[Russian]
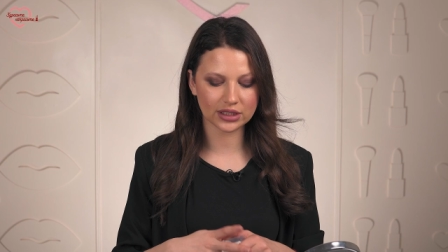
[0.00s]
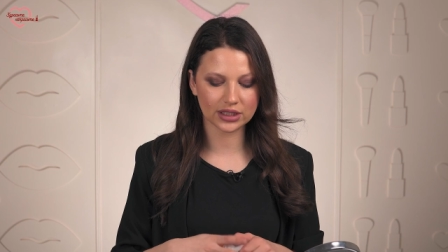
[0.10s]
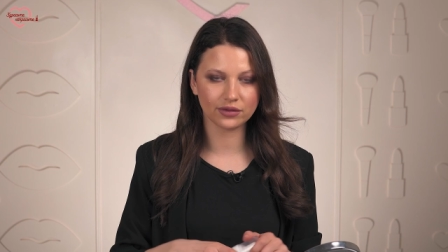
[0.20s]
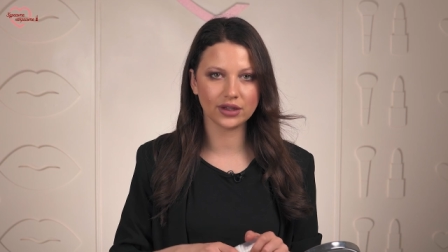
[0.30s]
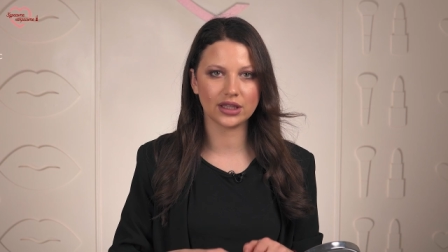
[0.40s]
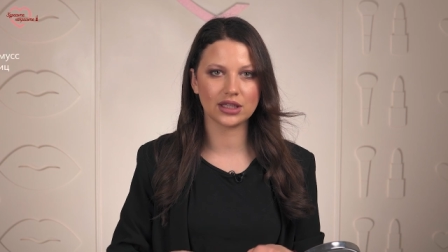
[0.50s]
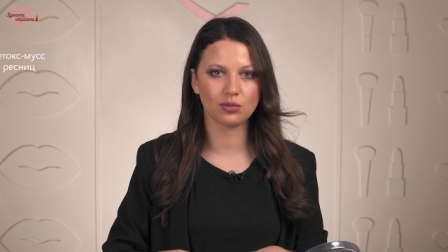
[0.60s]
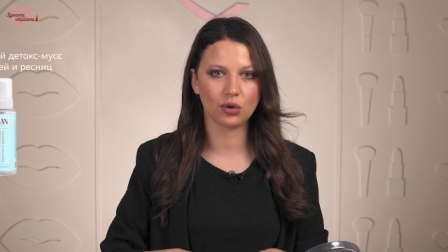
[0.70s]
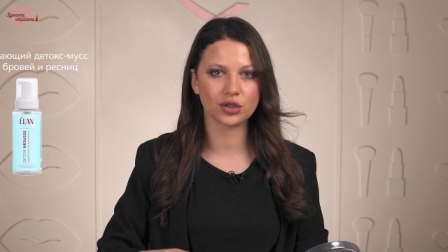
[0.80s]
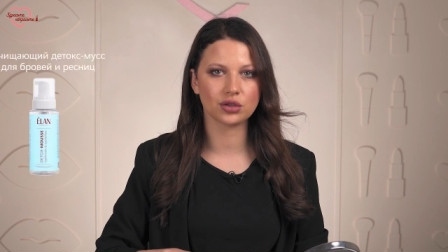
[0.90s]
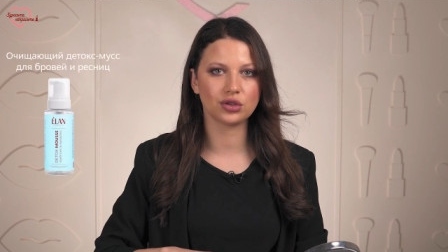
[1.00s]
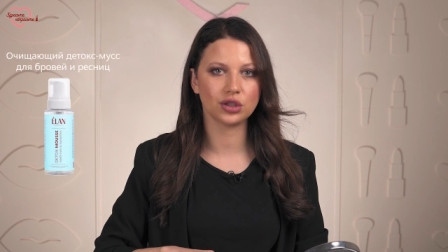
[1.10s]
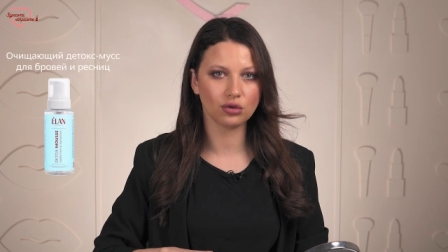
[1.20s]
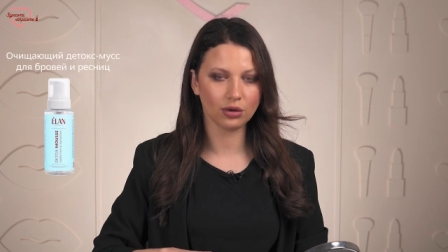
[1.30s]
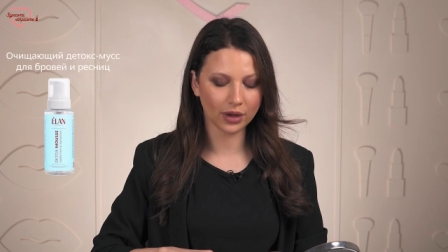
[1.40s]
Если вы это
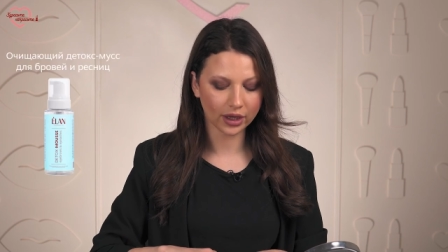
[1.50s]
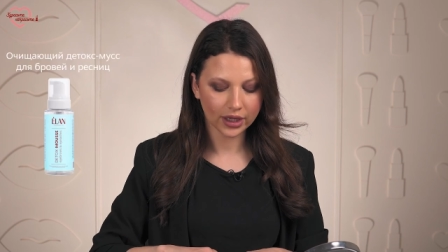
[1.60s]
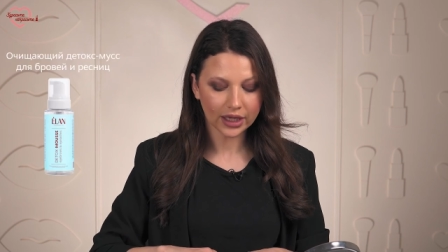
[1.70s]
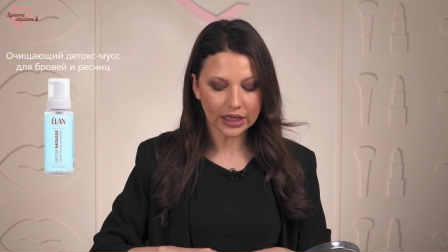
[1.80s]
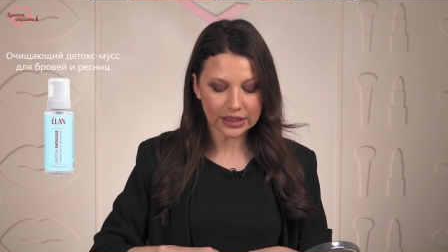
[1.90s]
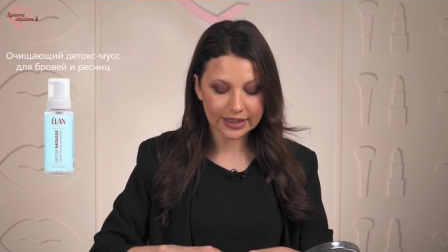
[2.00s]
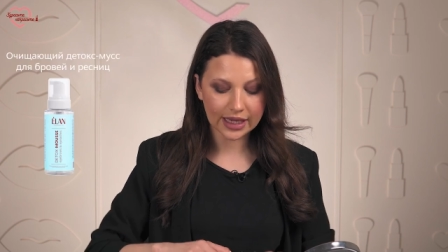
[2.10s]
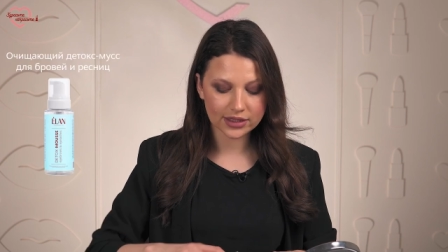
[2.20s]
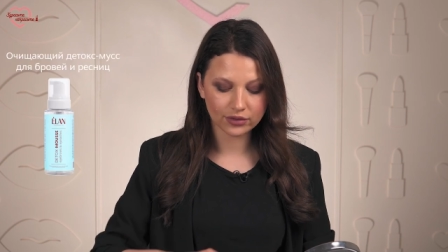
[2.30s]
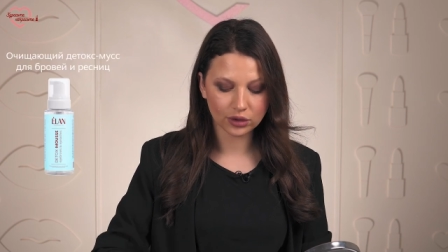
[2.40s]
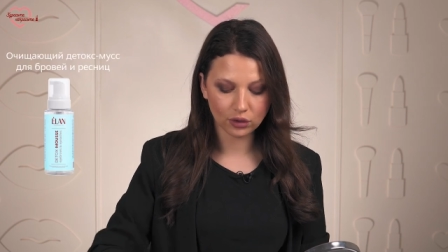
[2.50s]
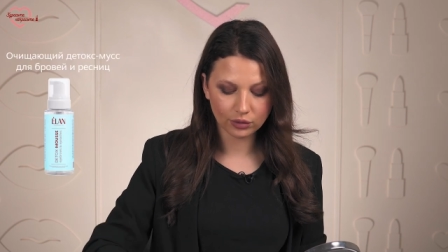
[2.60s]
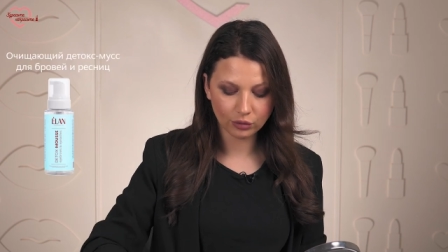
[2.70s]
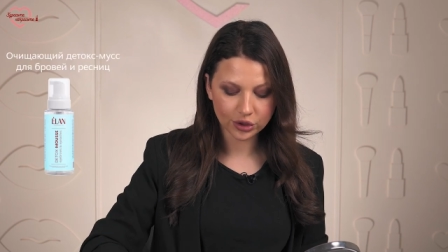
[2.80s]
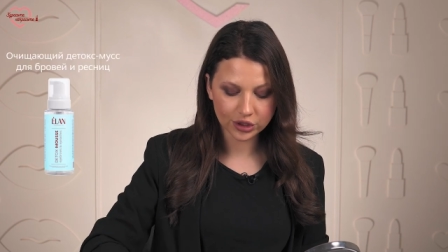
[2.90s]
используете дома, средство, то
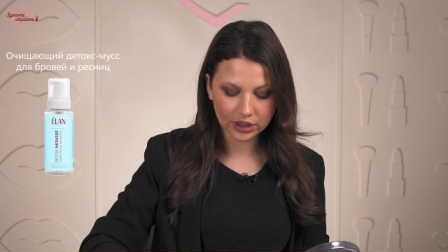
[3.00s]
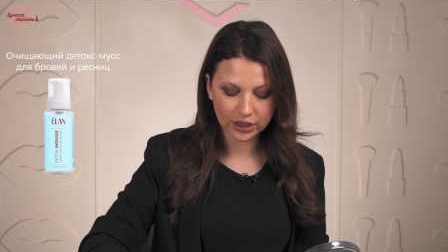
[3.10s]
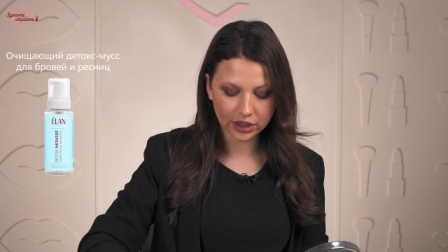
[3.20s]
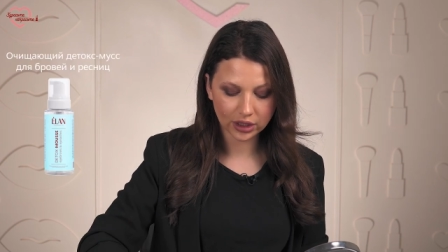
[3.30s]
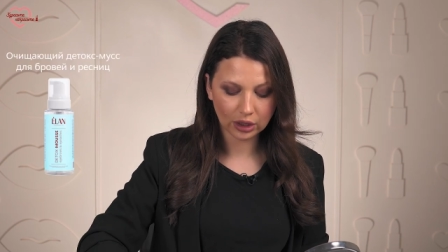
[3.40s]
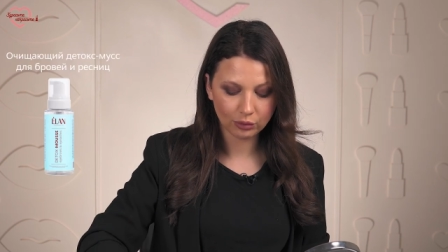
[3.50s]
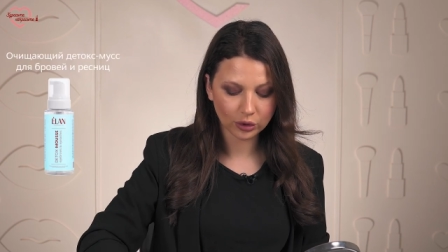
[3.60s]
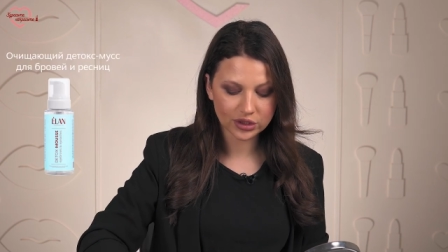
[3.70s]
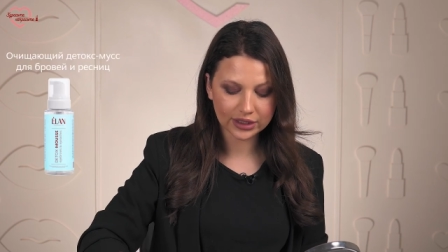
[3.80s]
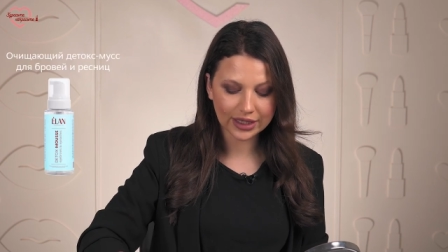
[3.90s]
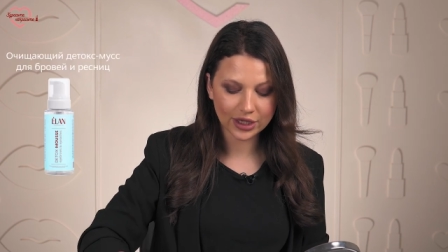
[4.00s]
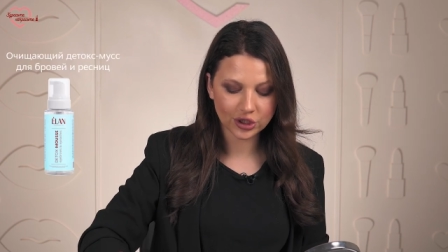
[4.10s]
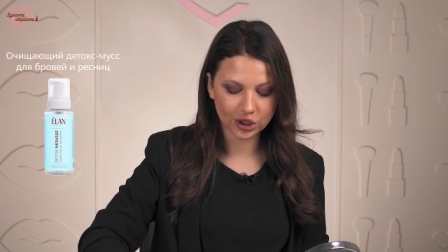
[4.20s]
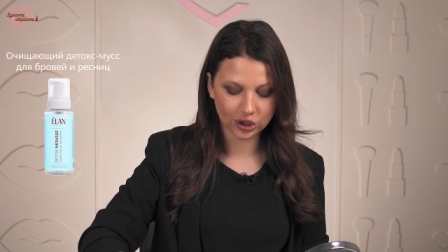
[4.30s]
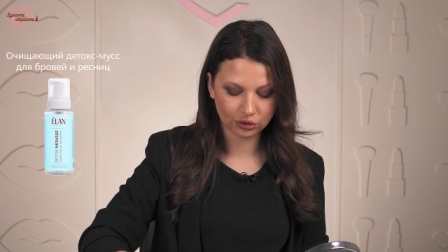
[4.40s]
вы можете э, просто на
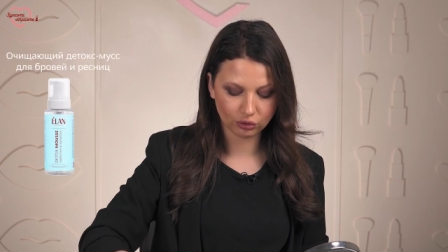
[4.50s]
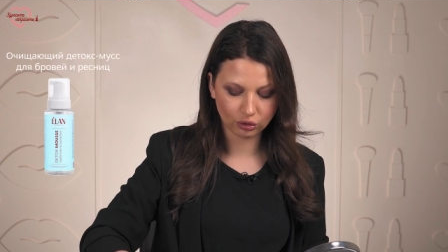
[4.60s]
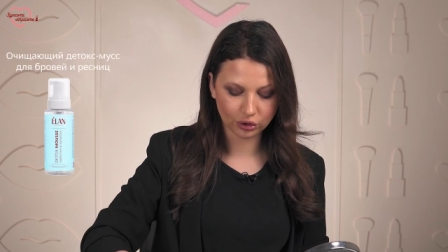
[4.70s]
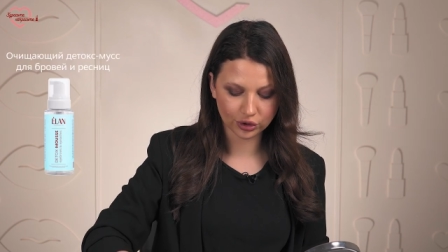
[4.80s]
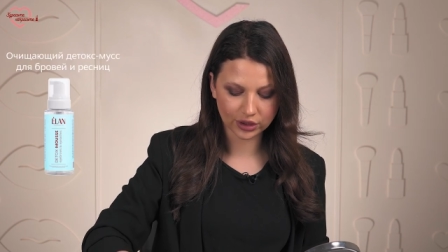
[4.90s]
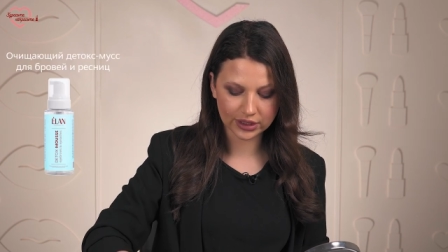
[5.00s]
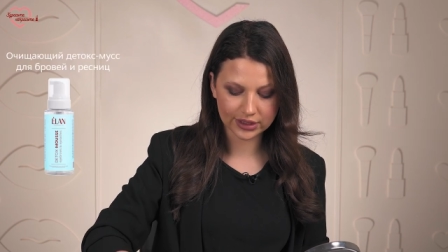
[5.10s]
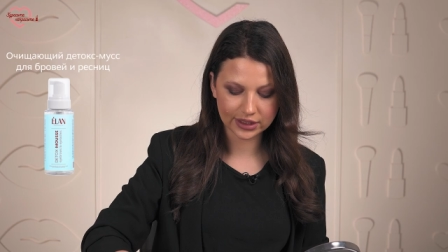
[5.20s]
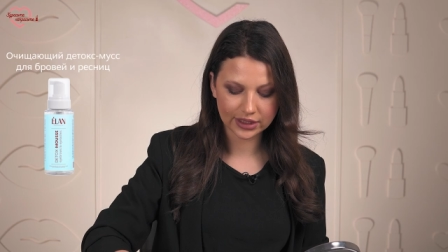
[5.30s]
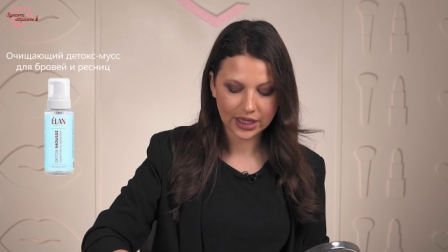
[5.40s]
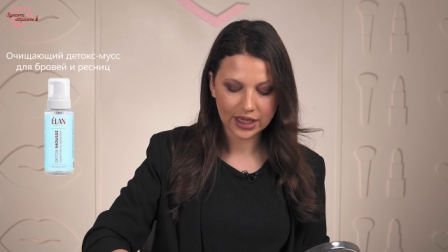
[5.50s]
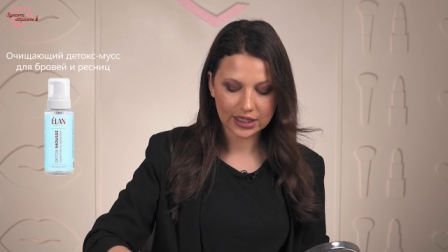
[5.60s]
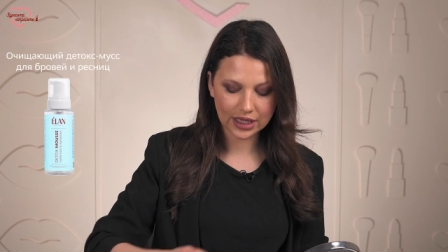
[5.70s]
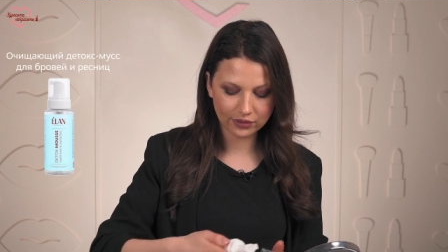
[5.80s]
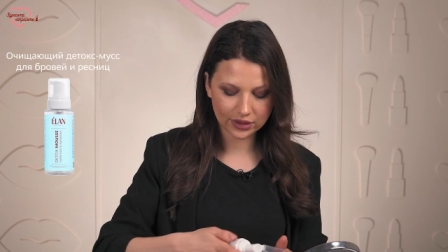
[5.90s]
очищенную кожу наносить. Я